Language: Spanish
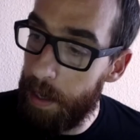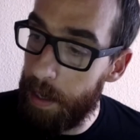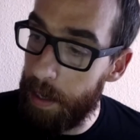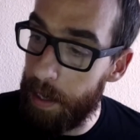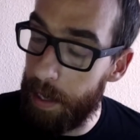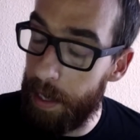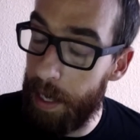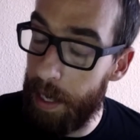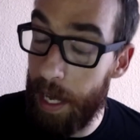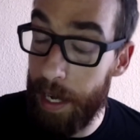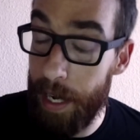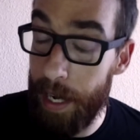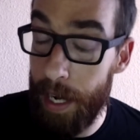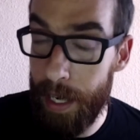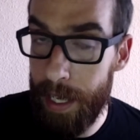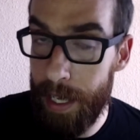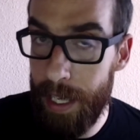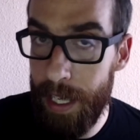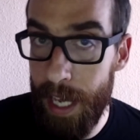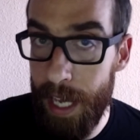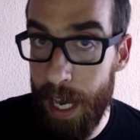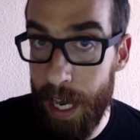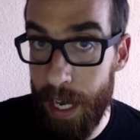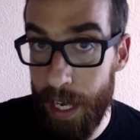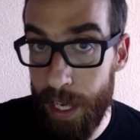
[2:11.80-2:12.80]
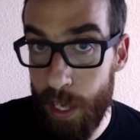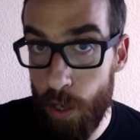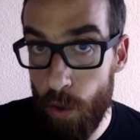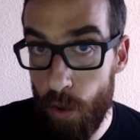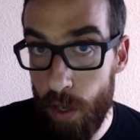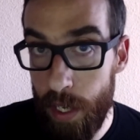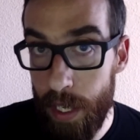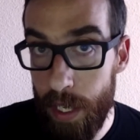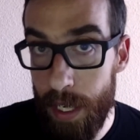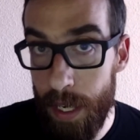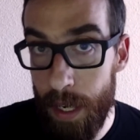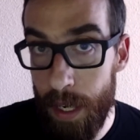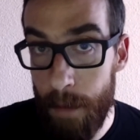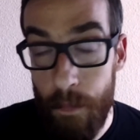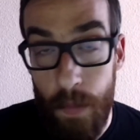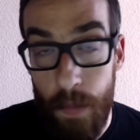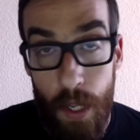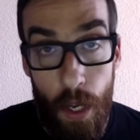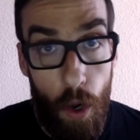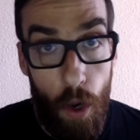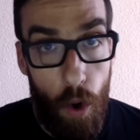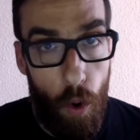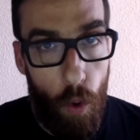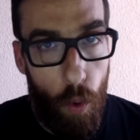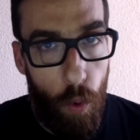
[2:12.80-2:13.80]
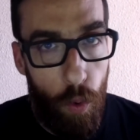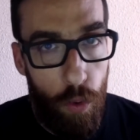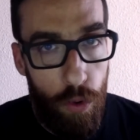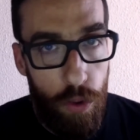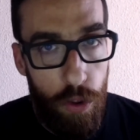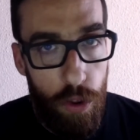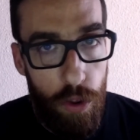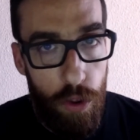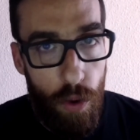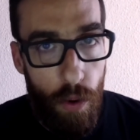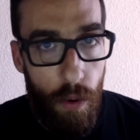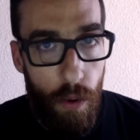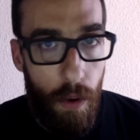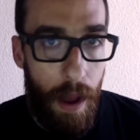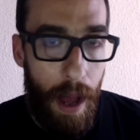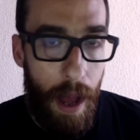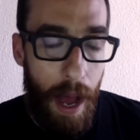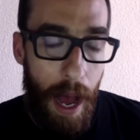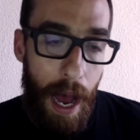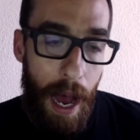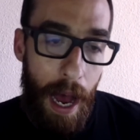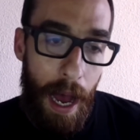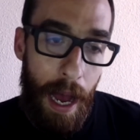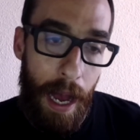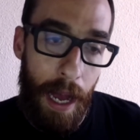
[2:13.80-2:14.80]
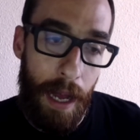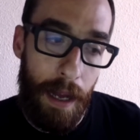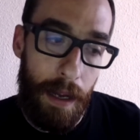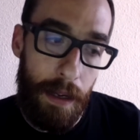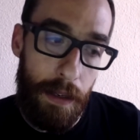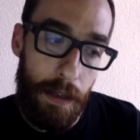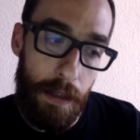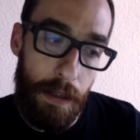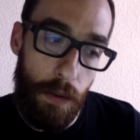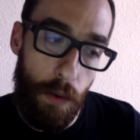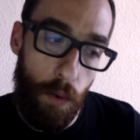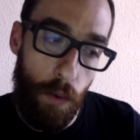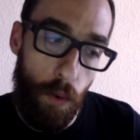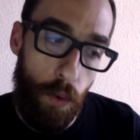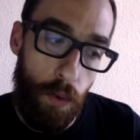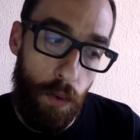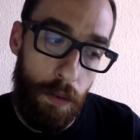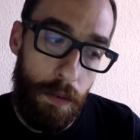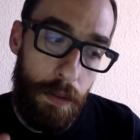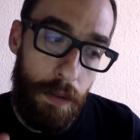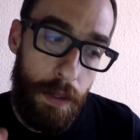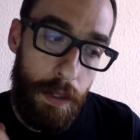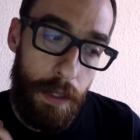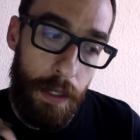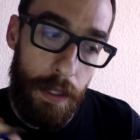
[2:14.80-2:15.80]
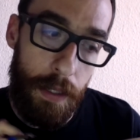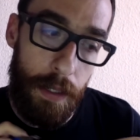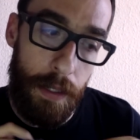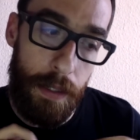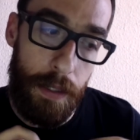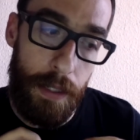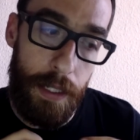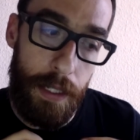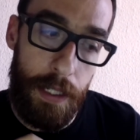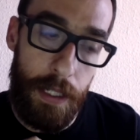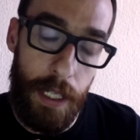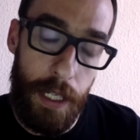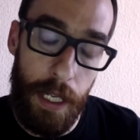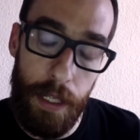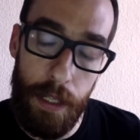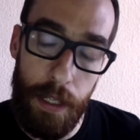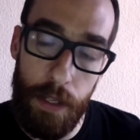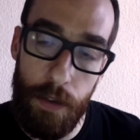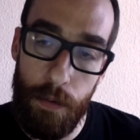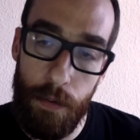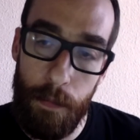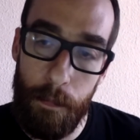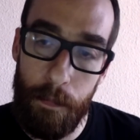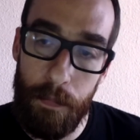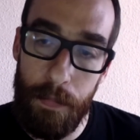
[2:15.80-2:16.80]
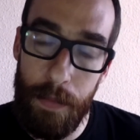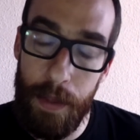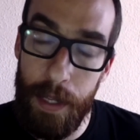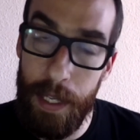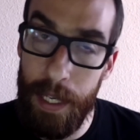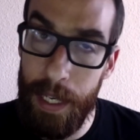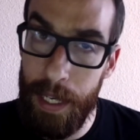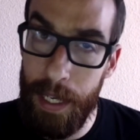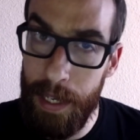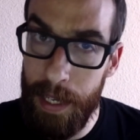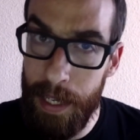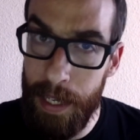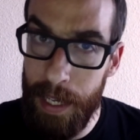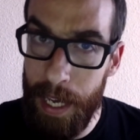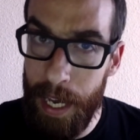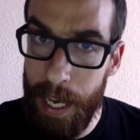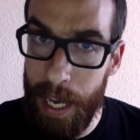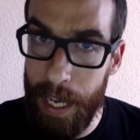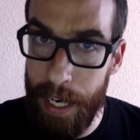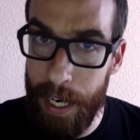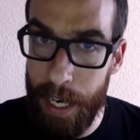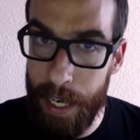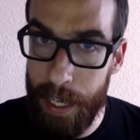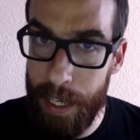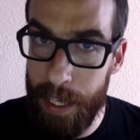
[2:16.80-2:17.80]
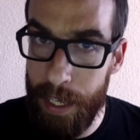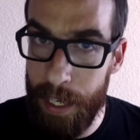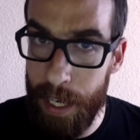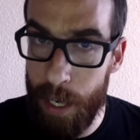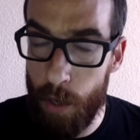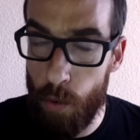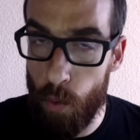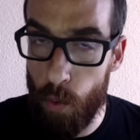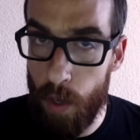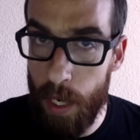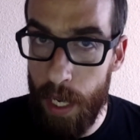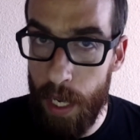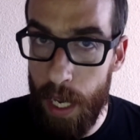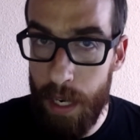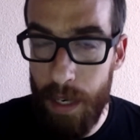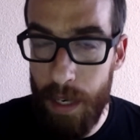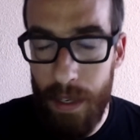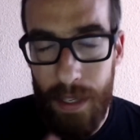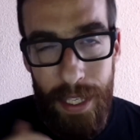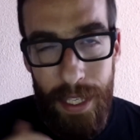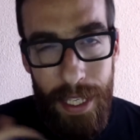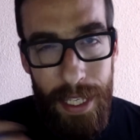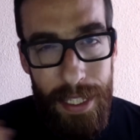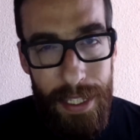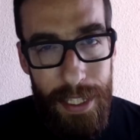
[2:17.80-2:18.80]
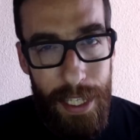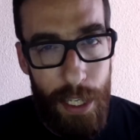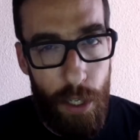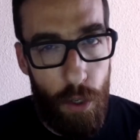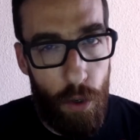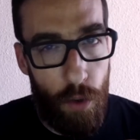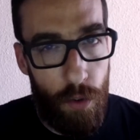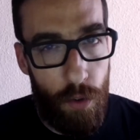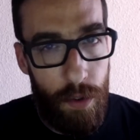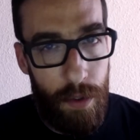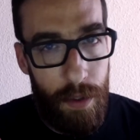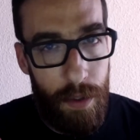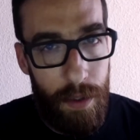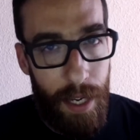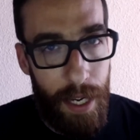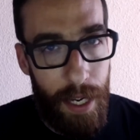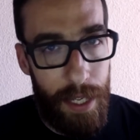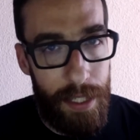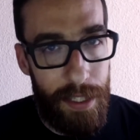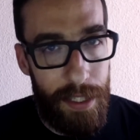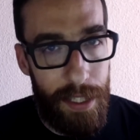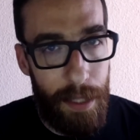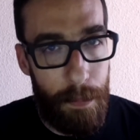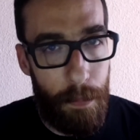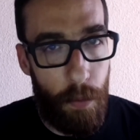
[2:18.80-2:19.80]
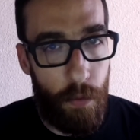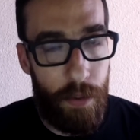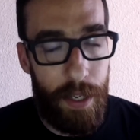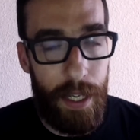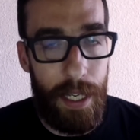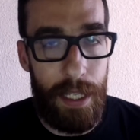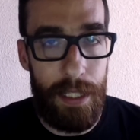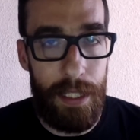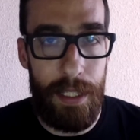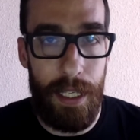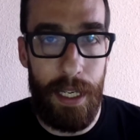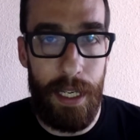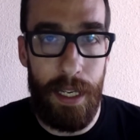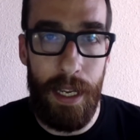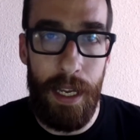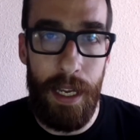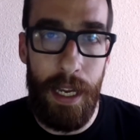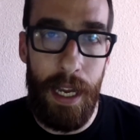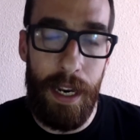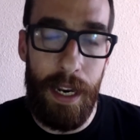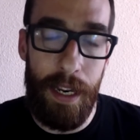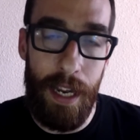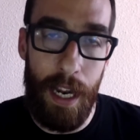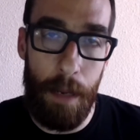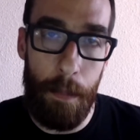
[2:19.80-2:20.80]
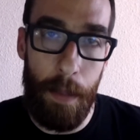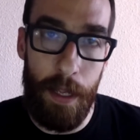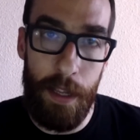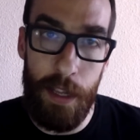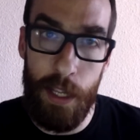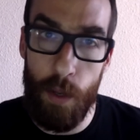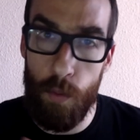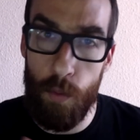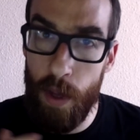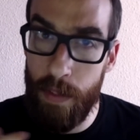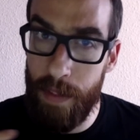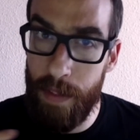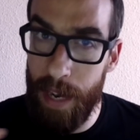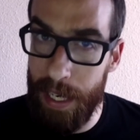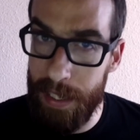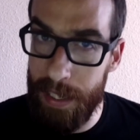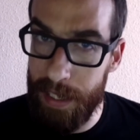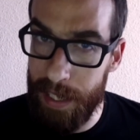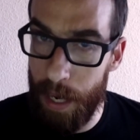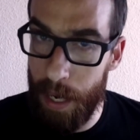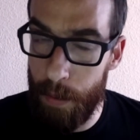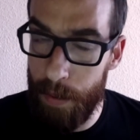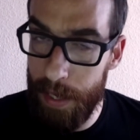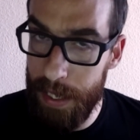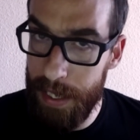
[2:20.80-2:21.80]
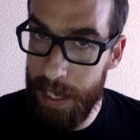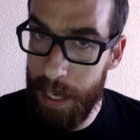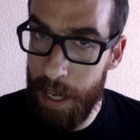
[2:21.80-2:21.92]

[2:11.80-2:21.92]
y la energía eólica, junto a un eh, diseño de energía nuclear y ese contraste podría ser realmente una de las claves